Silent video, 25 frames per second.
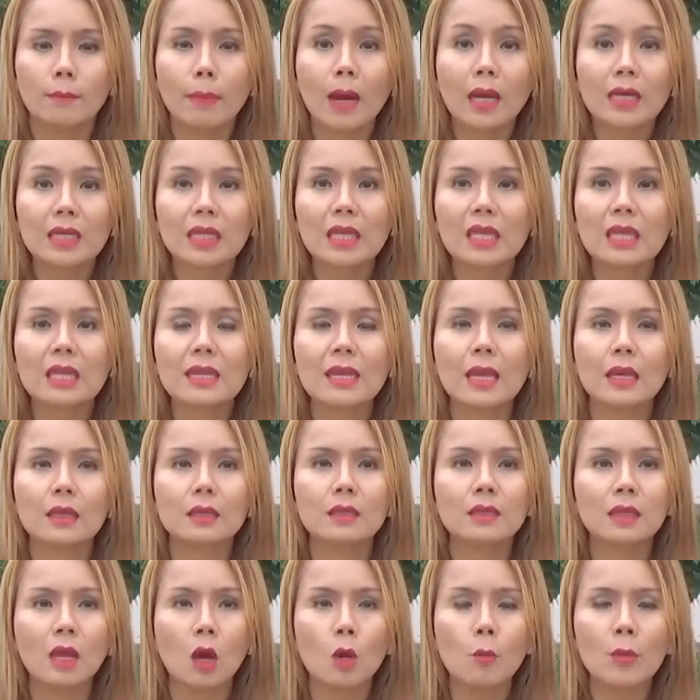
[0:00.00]
บางทีเนี่ย
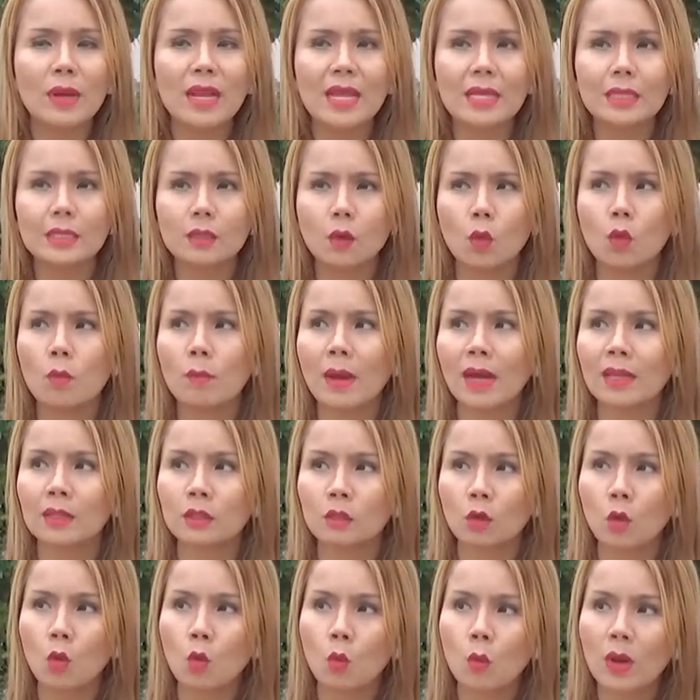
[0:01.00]
คือเขาไม่ได้โทรมา
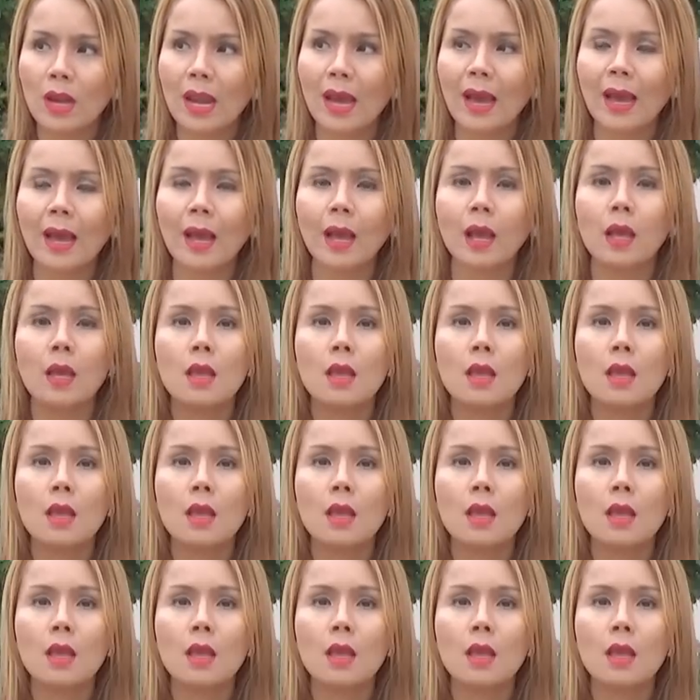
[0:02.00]
ตรงเวลา